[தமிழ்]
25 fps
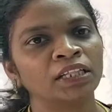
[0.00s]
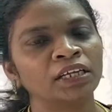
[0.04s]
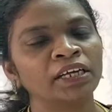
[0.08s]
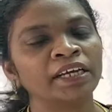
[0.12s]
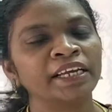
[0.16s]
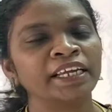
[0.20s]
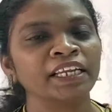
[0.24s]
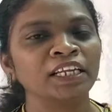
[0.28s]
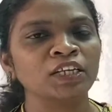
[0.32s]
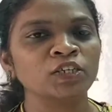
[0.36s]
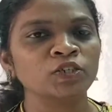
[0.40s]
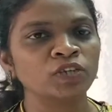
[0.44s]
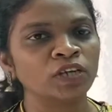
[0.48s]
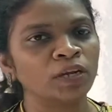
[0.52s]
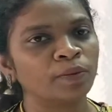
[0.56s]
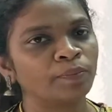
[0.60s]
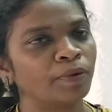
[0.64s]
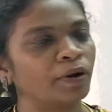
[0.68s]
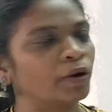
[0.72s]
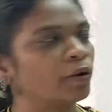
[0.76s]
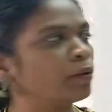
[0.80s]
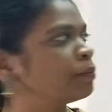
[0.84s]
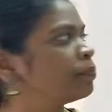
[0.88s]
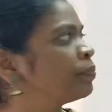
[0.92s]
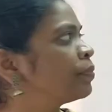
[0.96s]
ஆகிறதுக்கு
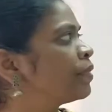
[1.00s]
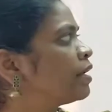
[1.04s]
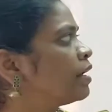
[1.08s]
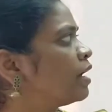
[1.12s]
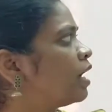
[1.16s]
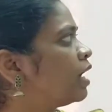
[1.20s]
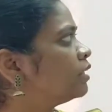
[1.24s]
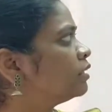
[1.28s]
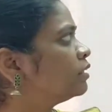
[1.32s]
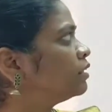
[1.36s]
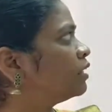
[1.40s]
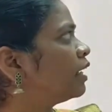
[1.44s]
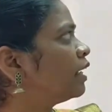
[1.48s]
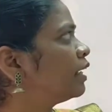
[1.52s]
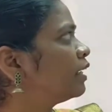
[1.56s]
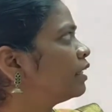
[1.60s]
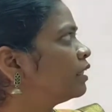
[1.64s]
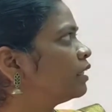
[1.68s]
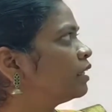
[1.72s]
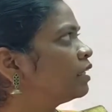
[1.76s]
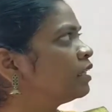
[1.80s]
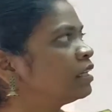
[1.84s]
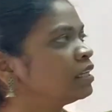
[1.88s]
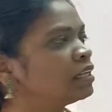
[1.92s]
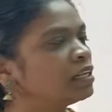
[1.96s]
இனிஷியேட் பண்ணும் அதுதான்
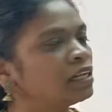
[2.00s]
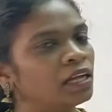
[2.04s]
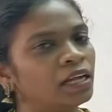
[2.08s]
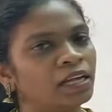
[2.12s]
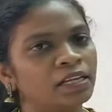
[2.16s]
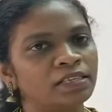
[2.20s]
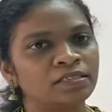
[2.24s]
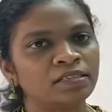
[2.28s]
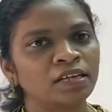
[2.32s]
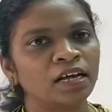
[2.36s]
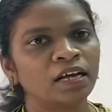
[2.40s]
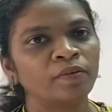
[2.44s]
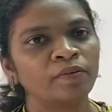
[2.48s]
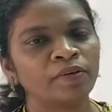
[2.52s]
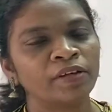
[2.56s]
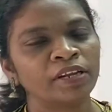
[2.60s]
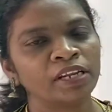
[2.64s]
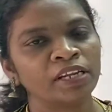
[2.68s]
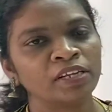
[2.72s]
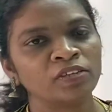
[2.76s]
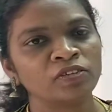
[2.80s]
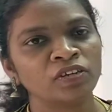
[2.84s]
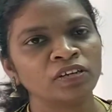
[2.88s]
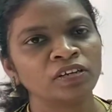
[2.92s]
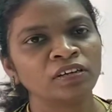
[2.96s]
இந்த எஸ்ஆர்வை
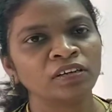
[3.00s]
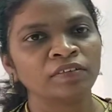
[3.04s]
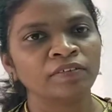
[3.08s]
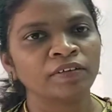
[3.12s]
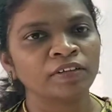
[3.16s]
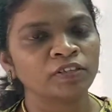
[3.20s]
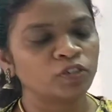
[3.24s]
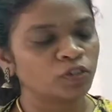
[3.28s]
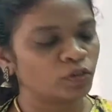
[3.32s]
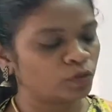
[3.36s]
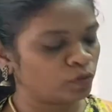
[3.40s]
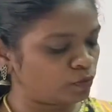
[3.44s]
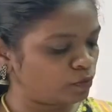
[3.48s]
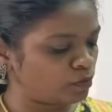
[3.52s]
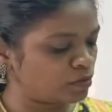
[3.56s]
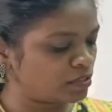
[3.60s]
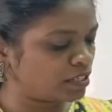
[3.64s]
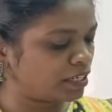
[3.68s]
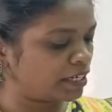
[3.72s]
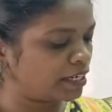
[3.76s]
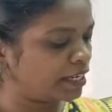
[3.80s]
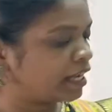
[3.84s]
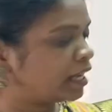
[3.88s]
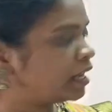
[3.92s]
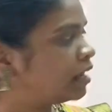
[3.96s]
ரீஜன் வச்சுருக்கும்
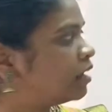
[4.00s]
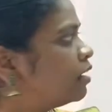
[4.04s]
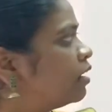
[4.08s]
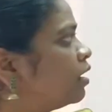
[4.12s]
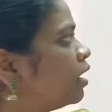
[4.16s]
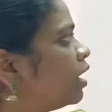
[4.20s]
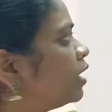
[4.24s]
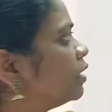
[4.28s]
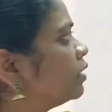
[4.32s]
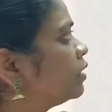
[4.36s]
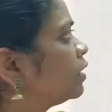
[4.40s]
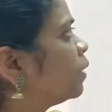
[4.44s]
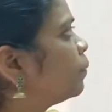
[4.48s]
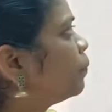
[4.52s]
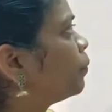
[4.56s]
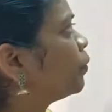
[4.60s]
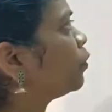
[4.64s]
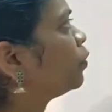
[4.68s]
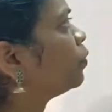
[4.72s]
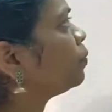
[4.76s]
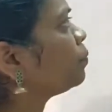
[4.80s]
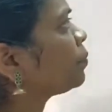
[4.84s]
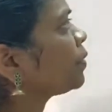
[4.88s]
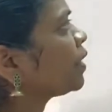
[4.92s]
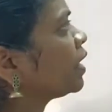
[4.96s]
சரியா
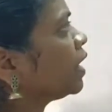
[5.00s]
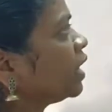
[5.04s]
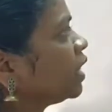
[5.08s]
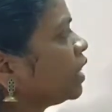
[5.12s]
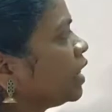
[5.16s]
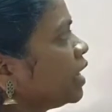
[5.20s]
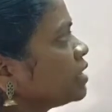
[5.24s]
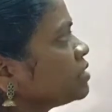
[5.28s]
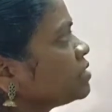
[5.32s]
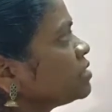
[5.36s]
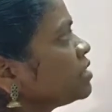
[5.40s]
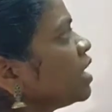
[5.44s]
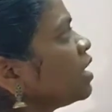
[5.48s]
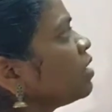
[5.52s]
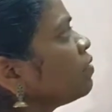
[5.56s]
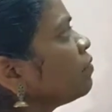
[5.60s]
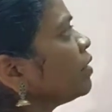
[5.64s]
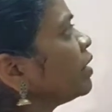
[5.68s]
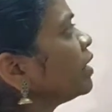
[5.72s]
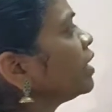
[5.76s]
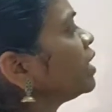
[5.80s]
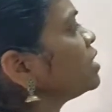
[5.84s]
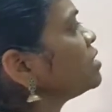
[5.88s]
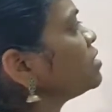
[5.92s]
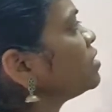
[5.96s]
அதுக்கப்புறம் இந்த
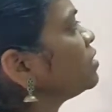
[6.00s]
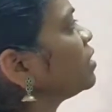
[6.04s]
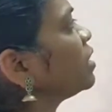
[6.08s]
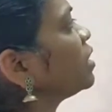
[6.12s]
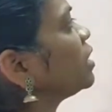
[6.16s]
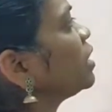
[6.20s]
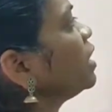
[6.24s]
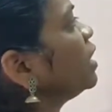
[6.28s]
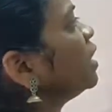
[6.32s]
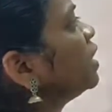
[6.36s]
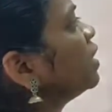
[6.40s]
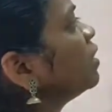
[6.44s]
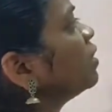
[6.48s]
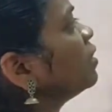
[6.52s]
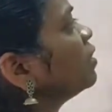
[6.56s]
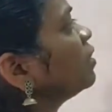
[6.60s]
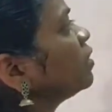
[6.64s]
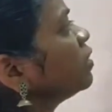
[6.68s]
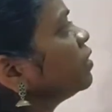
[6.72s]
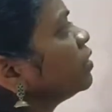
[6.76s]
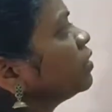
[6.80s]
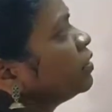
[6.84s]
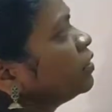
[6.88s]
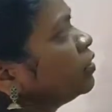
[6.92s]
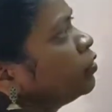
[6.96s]
எஸ்ஆர்வை ரீஜன் கீழே
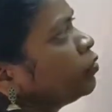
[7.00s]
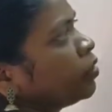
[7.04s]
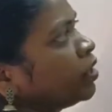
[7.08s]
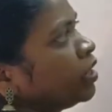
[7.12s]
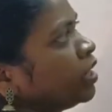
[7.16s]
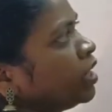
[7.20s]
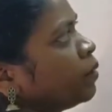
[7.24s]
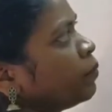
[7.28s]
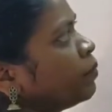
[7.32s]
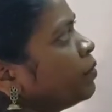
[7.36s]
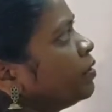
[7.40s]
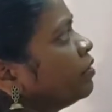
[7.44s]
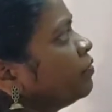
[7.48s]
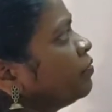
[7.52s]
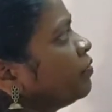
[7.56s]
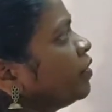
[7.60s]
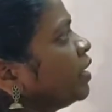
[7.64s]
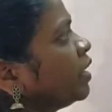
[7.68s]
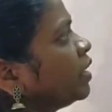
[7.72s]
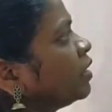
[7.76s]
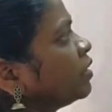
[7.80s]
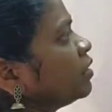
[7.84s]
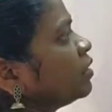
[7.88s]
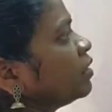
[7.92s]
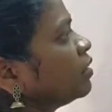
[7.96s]
யூ கேன் ஏபிள் டு
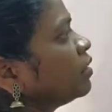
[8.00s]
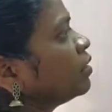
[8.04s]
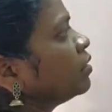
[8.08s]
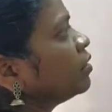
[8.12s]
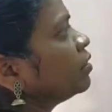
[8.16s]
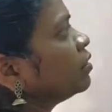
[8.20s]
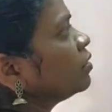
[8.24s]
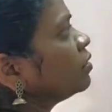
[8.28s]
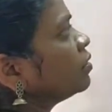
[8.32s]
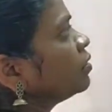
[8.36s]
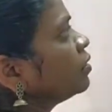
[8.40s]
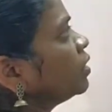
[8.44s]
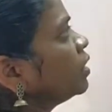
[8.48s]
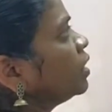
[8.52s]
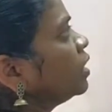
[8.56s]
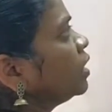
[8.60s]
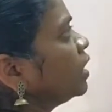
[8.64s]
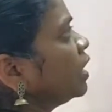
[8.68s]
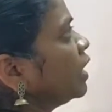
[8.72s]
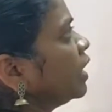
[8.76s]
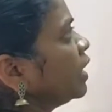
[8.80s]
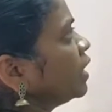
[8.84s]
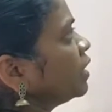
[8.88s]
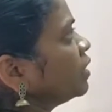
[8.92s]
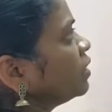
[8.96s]
ஃபைன்
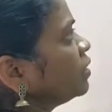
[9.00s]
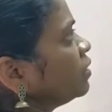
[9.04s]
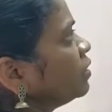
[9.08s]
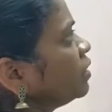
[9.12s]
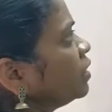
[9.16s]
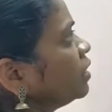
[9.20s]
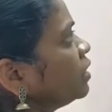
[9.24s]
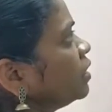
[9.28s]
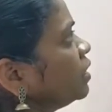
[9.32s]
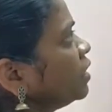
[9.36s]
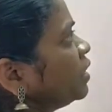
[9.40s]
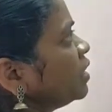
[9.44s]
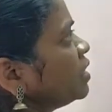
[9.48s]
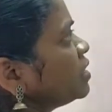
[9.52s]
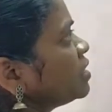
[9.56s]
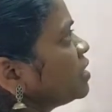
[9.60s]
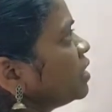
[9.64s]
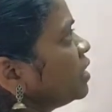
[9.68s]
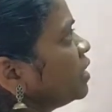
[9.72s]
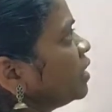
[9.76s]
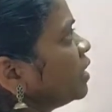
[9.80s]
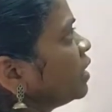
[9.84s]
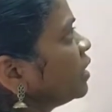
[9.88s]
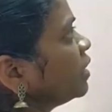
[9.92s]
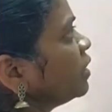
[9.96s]
இங்கேருந்து இந்த
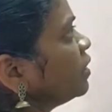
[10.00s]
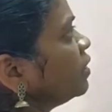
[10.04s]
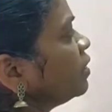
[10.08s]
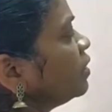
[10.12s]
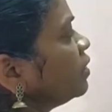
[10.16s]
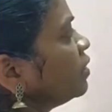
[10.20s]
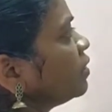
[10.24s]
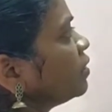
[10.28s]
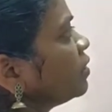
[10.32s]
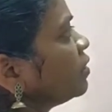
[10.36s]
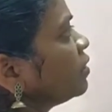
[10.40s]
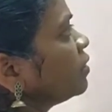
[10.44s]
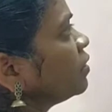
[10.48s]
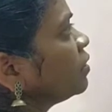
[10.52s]
ரீஜன்லேருந்து